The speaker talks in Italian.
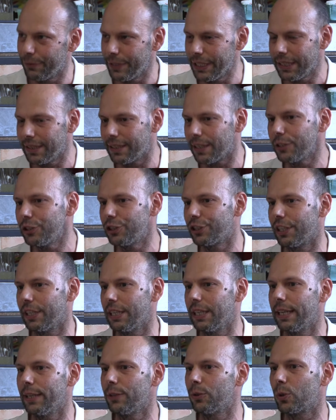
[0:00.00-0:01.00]
vita
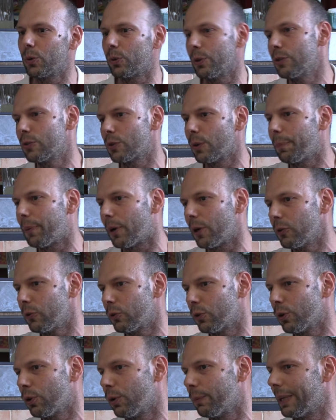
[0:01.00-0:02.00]
scegliendo questo
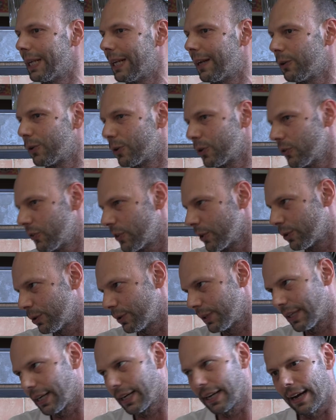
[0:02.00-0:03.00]
posto come la loro
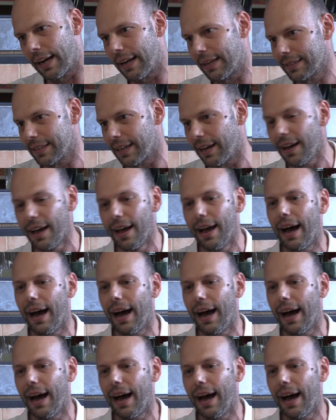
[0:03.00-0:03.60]
seconda casa.